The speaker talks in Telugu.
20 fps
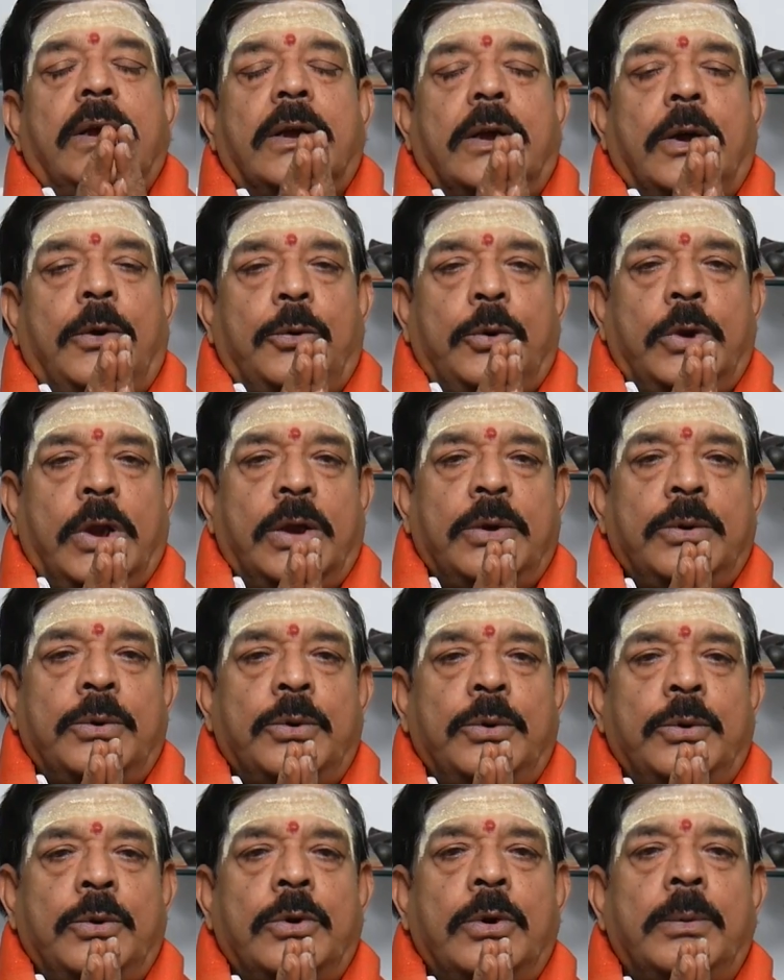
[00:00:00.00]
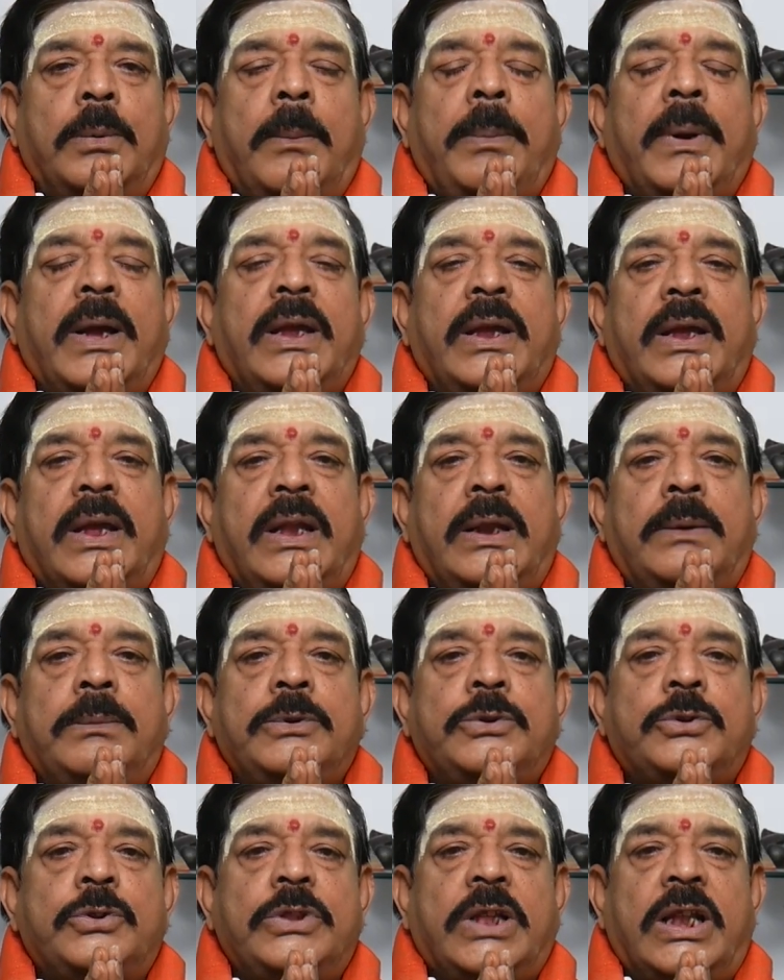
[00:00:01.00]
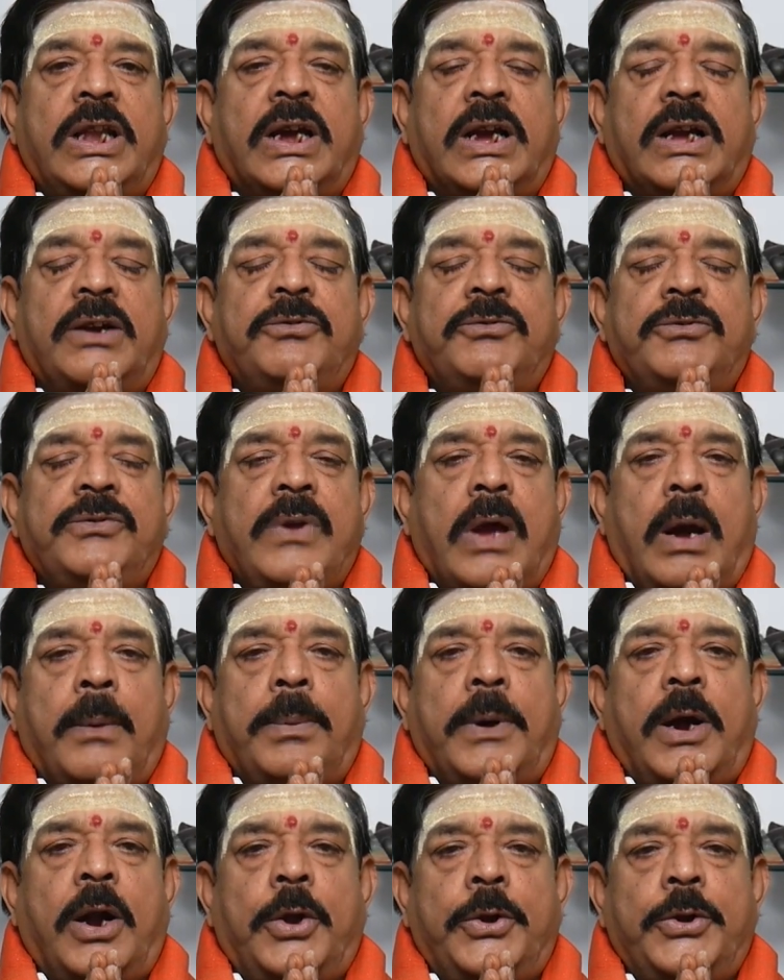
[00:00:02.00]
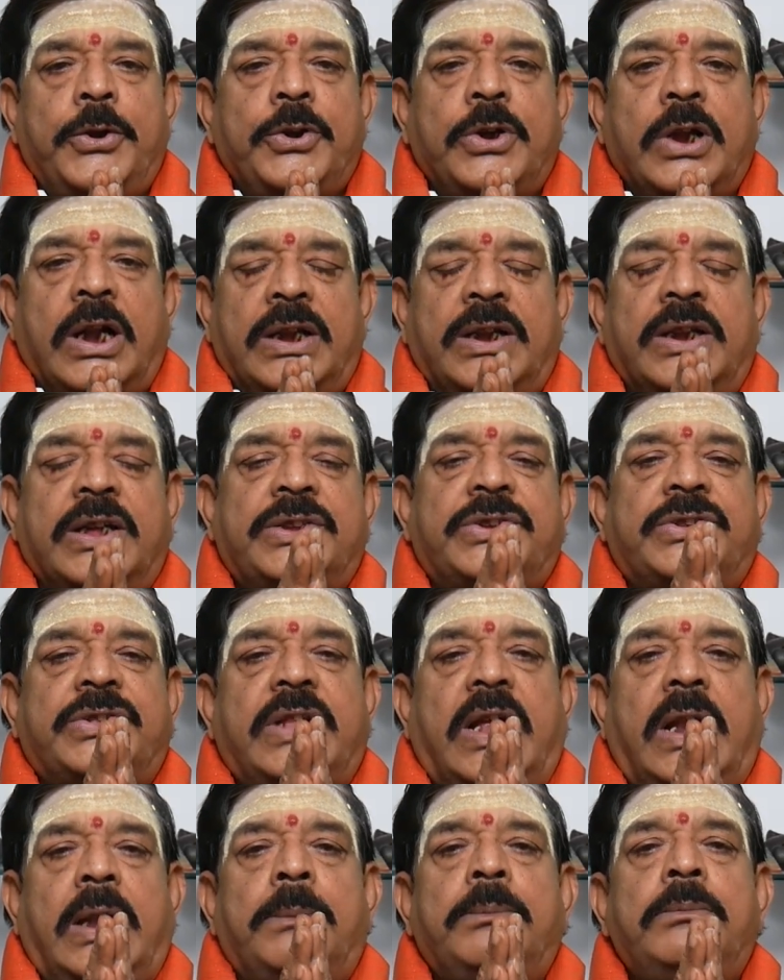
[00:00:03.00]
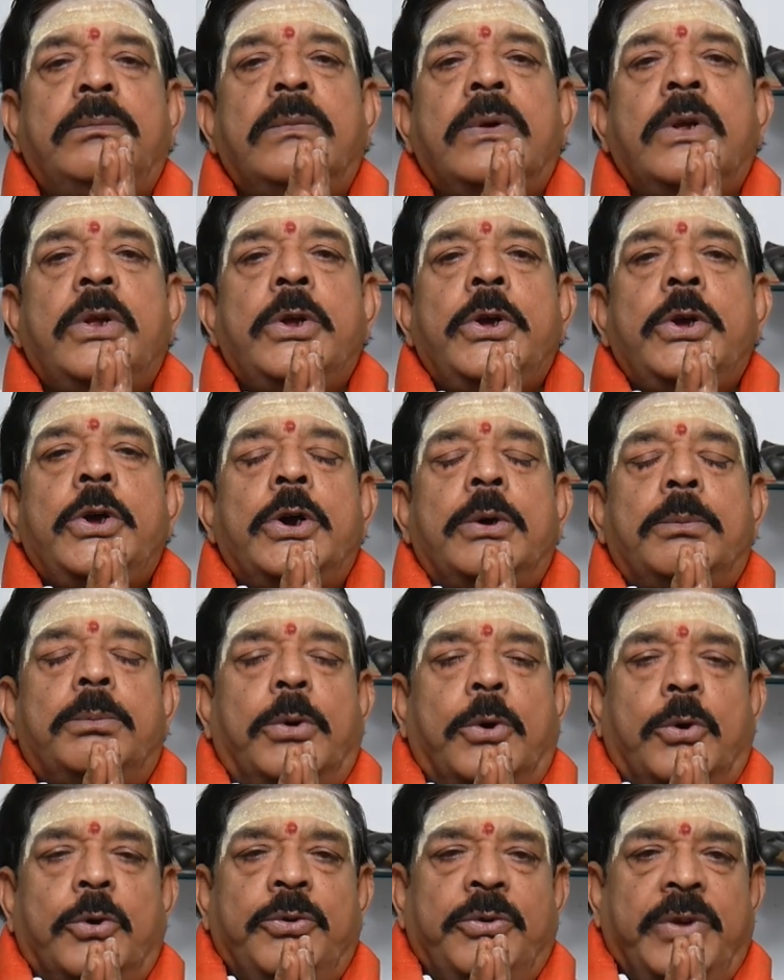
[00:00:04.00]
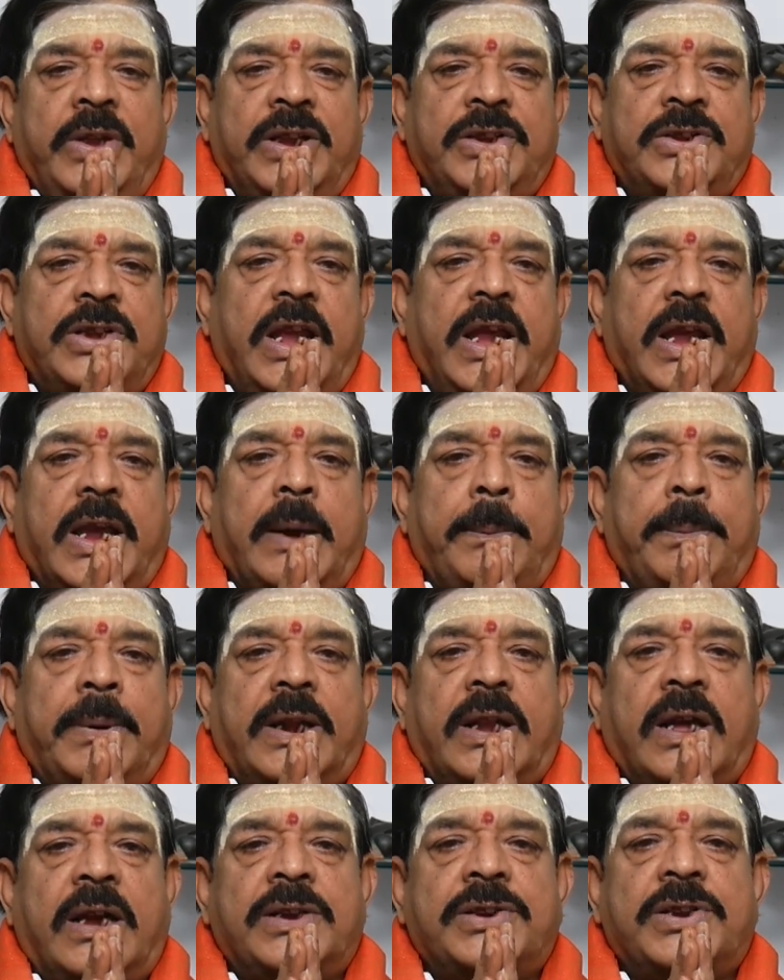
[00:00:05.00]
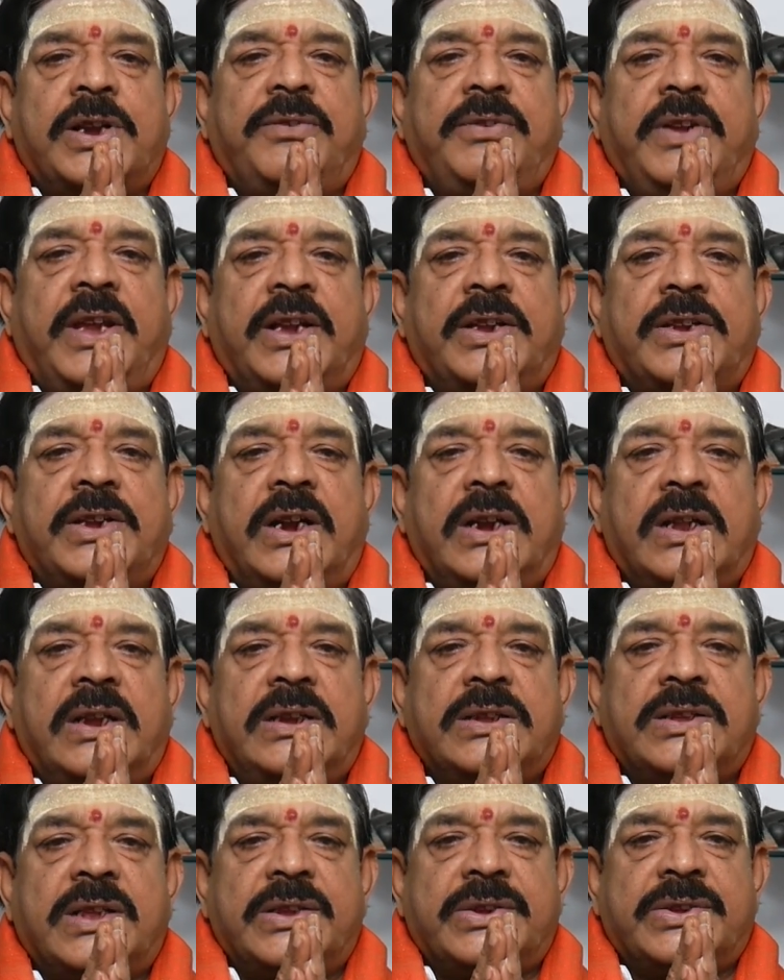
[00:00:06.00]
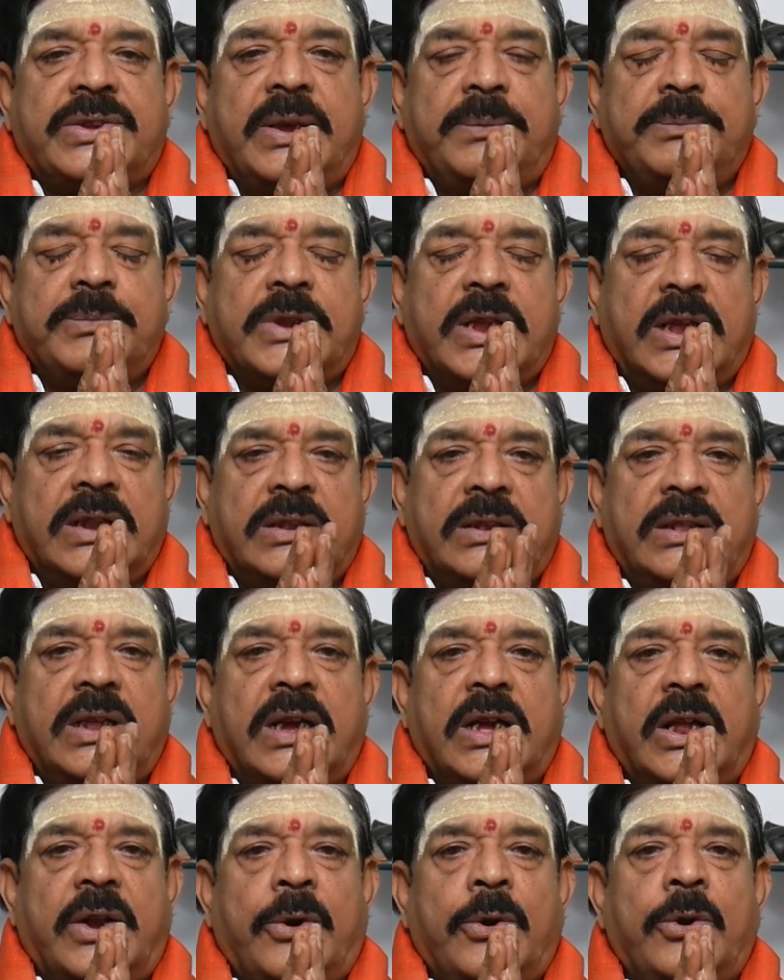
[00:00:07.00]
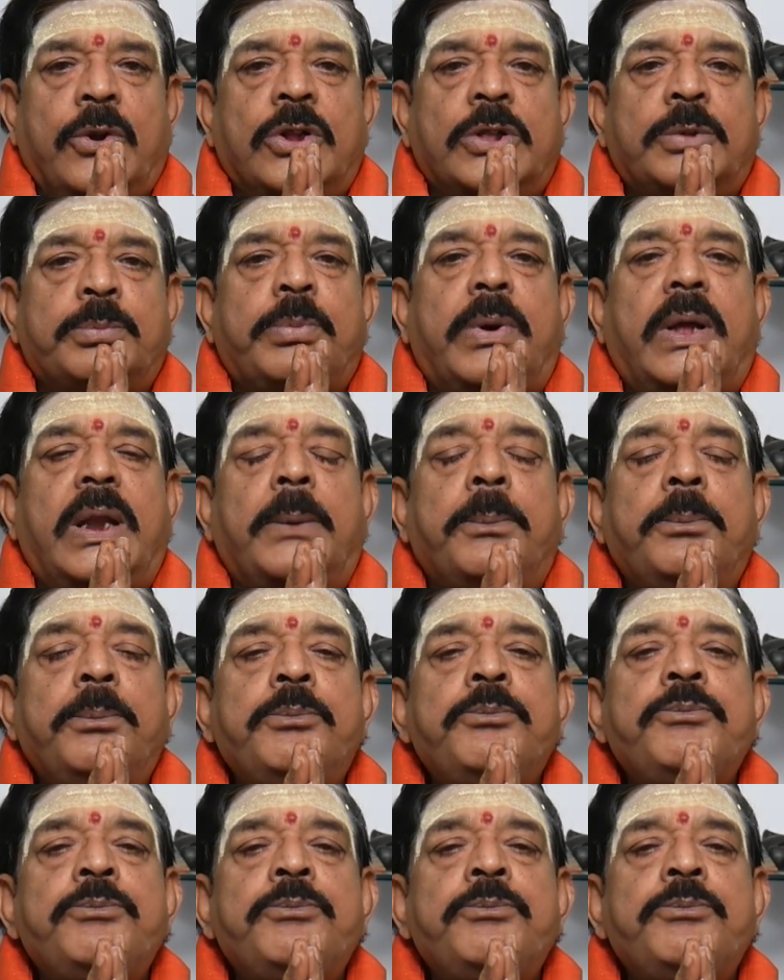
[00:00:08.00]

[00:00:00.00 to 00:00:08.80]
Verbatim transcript: గౌరం కుంకుమ పంకెలం సుతిలకం వ్యాపాండు గండస్థలం భ్రూవీక్షే కపటాక్ష వీక్షణ రస సంసక్త కర్ణోత్ఫలం